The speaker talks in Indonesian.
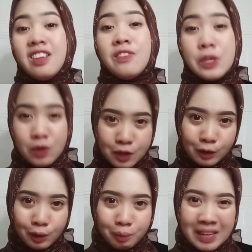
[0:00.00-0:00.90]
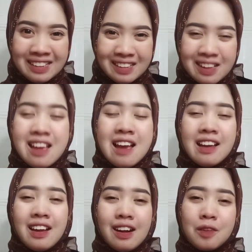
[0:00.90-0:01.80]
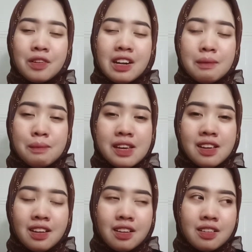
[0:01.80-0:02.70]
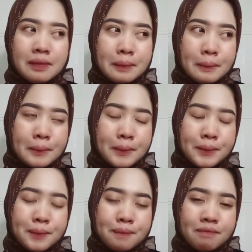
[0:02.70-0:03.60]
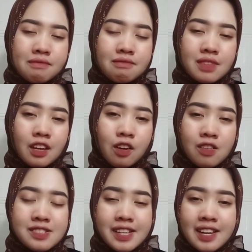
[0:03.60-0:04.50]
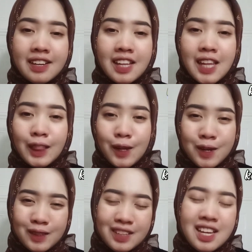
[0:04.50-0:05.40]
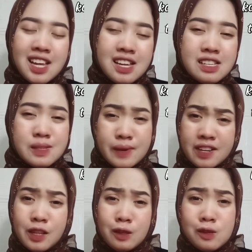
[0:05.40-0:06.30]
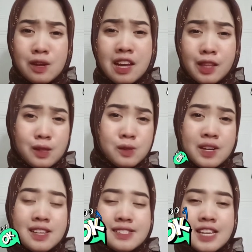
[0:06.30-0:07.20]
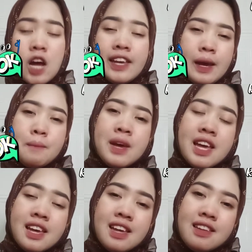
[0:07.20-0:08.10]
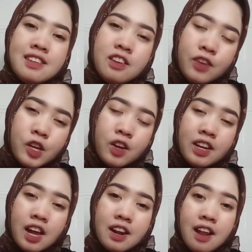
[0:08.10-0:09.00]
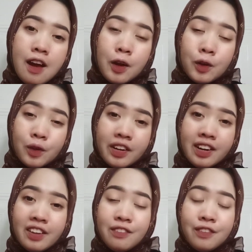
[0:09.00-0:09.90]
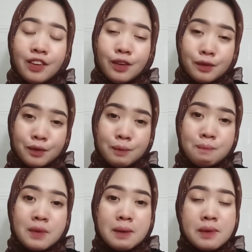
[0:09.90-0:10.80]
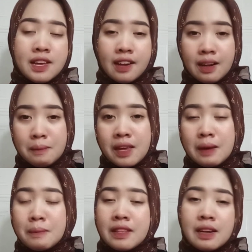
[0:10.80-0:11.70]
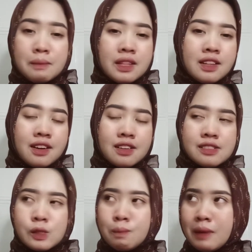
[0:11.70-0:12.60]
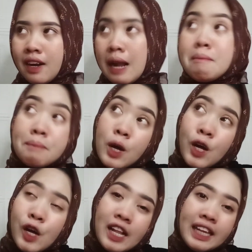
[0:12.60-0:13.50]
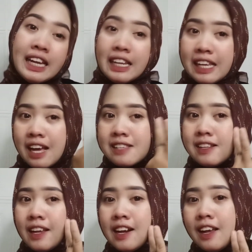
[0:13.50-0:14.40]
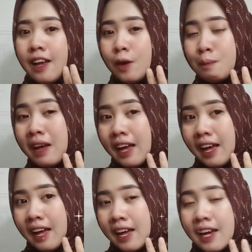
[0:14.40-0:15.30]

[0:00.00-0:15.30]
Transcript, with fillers: di Youtube Karena aku lebih hmm, konsen di TikTok Sebenarnya gitu juga, gitu juga sih Oke, okay. Di video ini adalah aku review BB cream yang bener-bener super nampol. Ini hasilnya adalah yang pakai